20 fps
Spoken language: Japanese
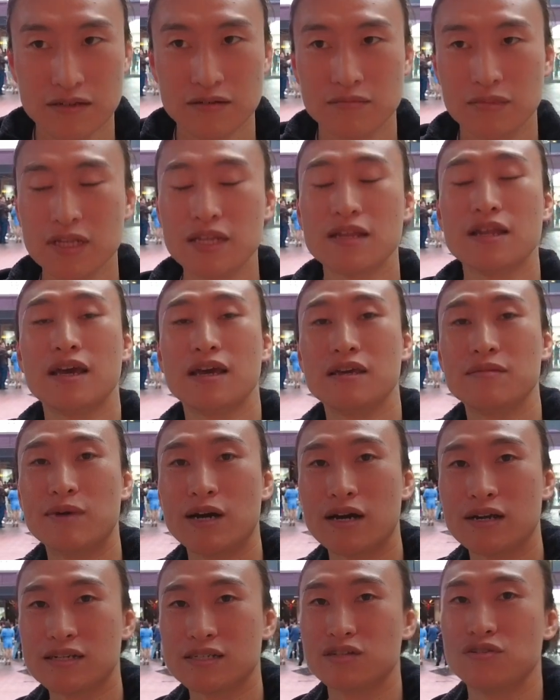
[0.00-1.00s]
またね今
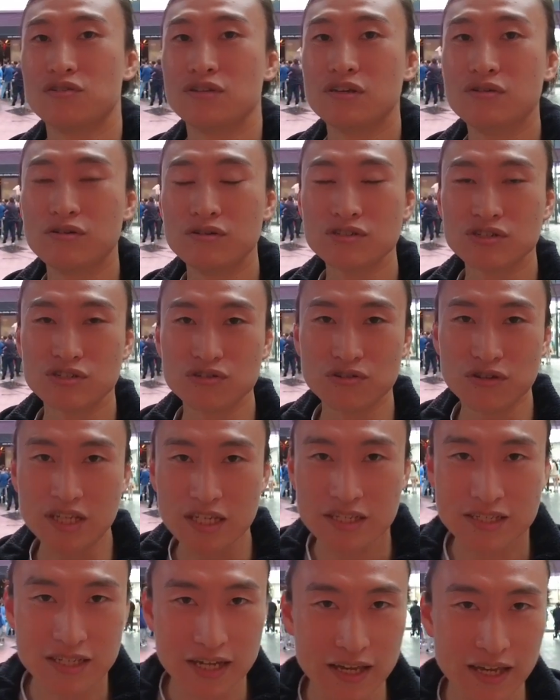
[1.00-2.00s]
からその日本酒の利
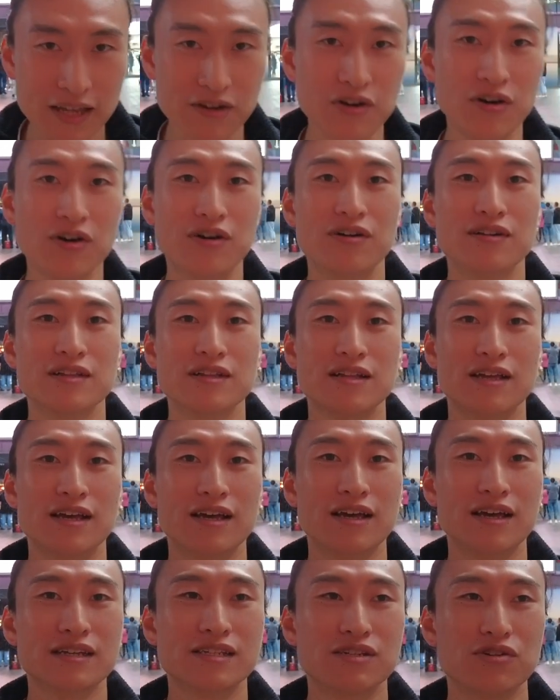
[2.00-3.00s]
き酒の、
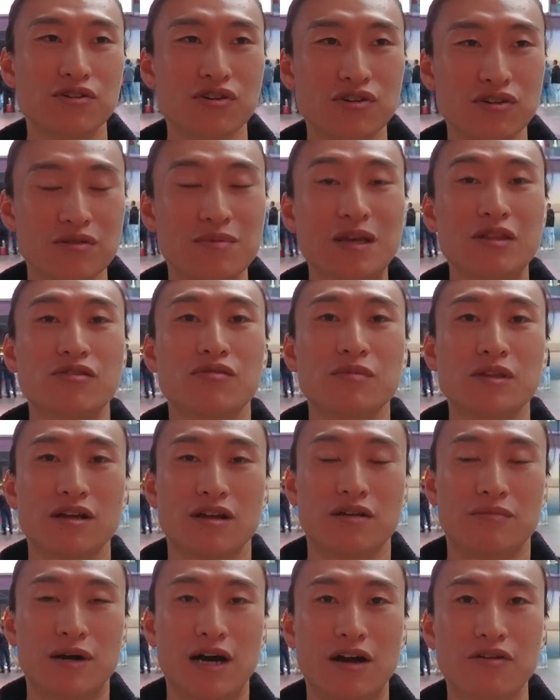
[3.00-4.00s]
えー、そういうイベントみたい
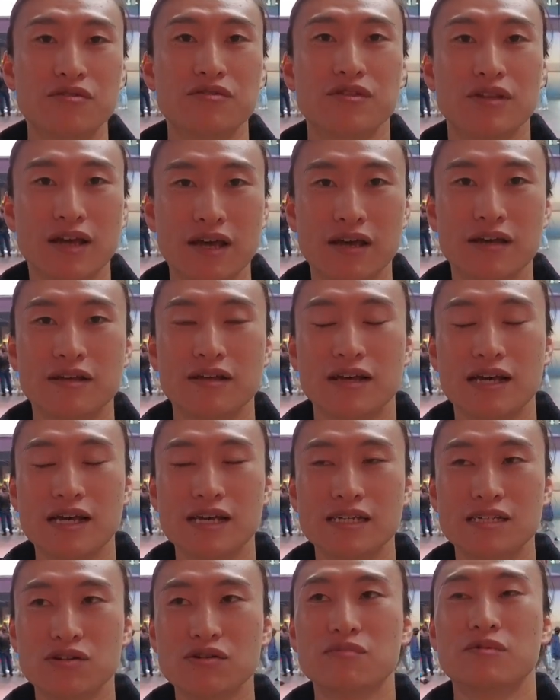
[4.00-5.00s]
なのもあるんで、
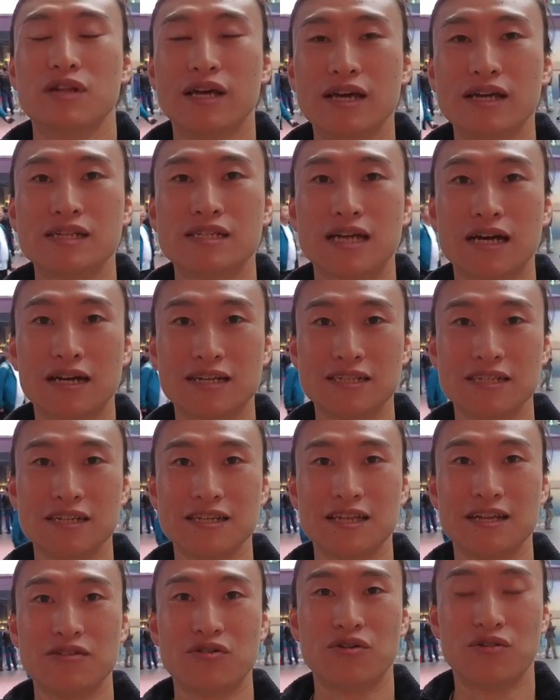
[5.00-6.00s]
えー、それもね参加していき
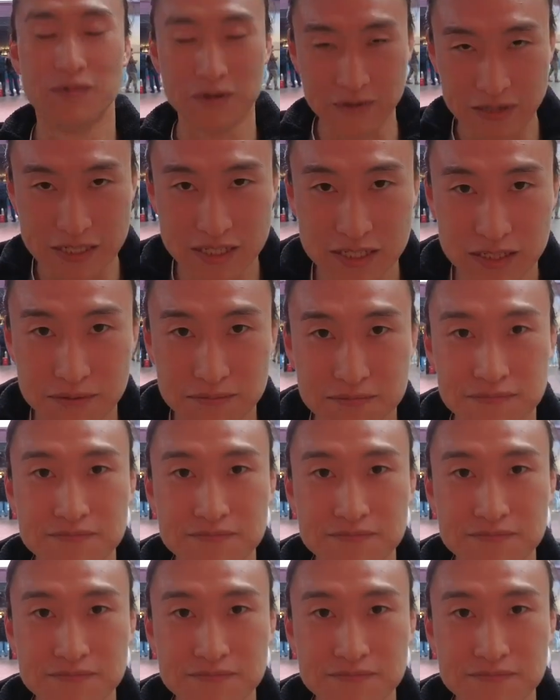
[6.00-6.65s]
たいと思います。